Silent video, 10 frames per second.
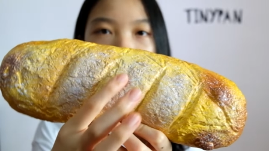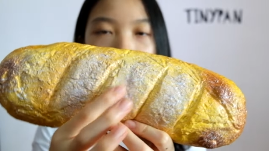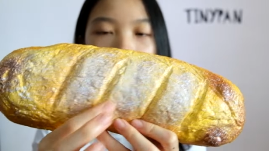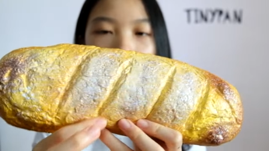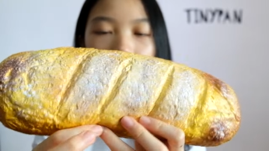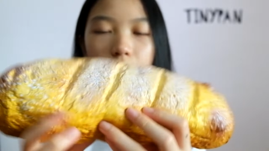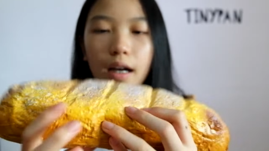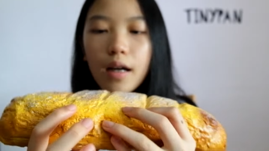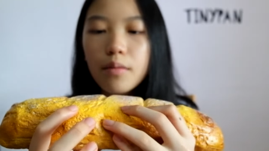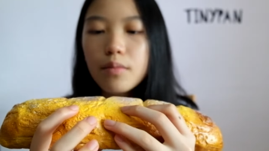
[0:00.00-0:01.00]
รอยนะ
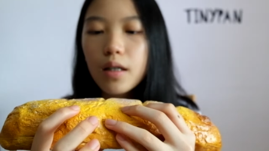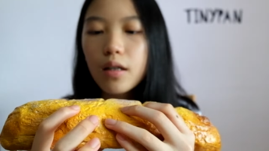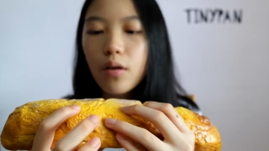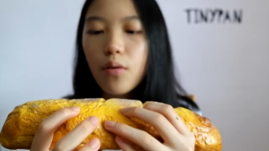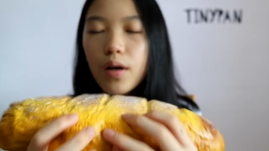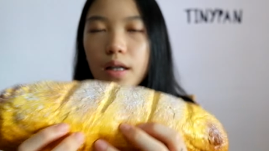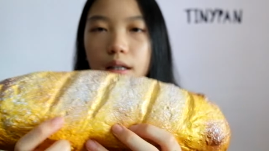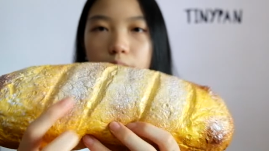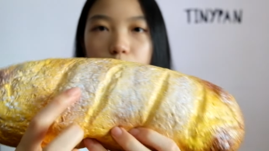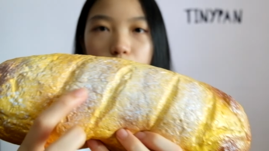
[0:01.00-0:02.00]
คะ เหมือนโรย
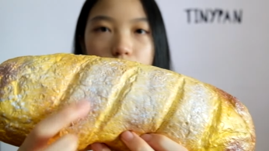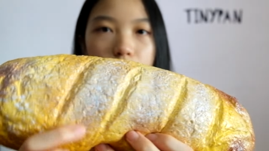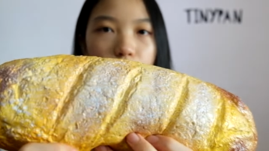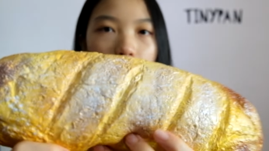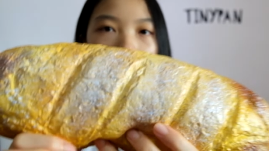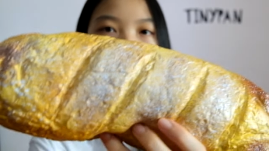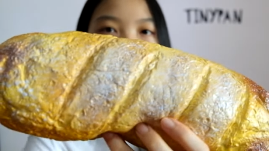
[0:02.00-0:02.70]
ผงซีอขา